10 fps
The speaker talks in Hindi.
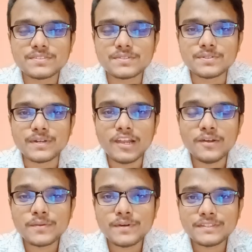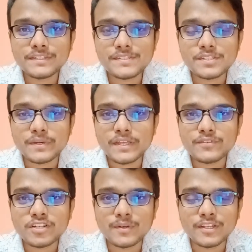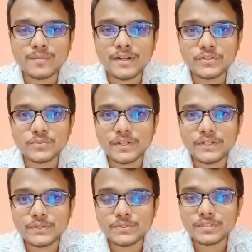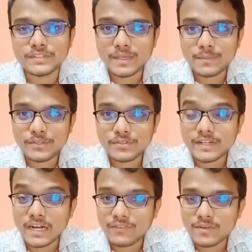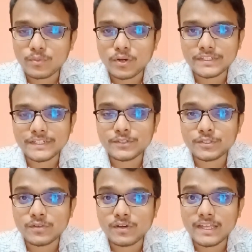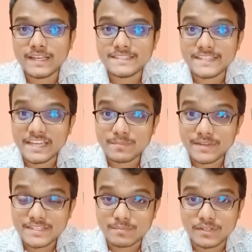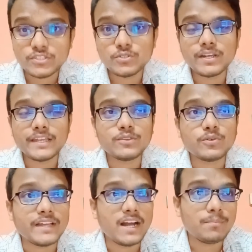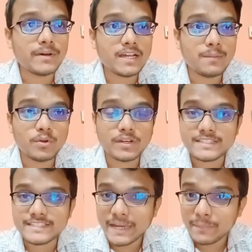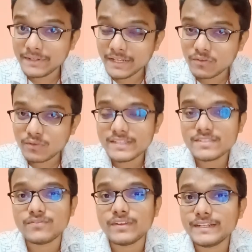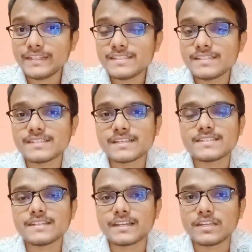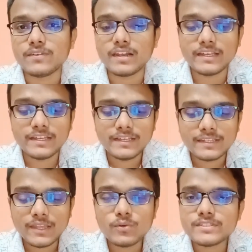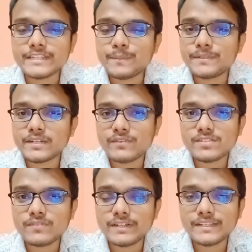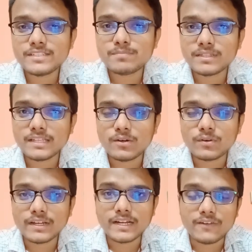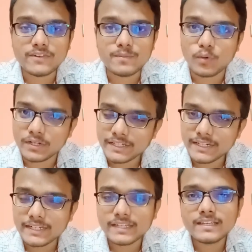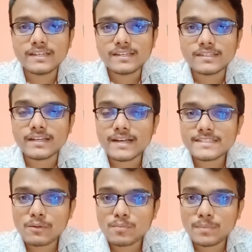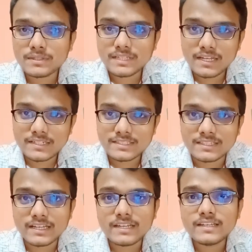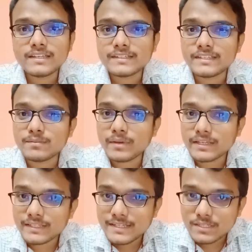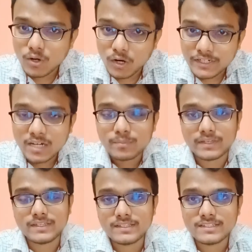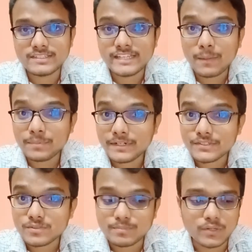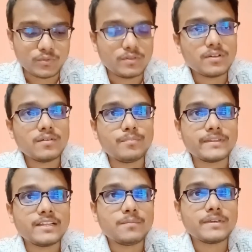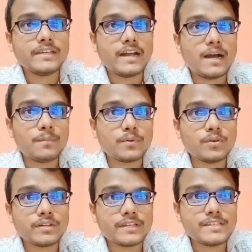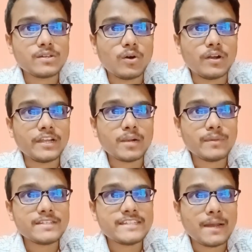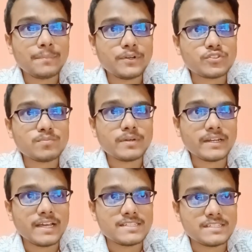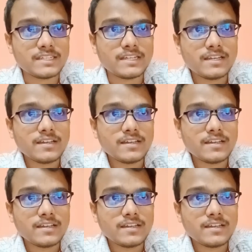तो हेलो एवरीवन दिस इज सुमित फ्रॉम रेलवे टू पॉइंट तो ये वीडियो काफ़ी इंपॉर्टेंट होने वाला है जे मेंस बच्चों के लिए तो यहाँ पर हम लोग चैप्टर वाइज वेटेज डिस्कस करने वाले हैं देखो चैप्टर वाइज वेटेज पता होना काफ़ी इंपॉर्टेंट है यहाँ से आपको पता लग जाता है कि मैं किस ऑर्डर में चैप्टर्स को पढ़ूँ मतलब कि आपको किस ऑर्डर में चैप्टर्स को पढ़ना चाहिए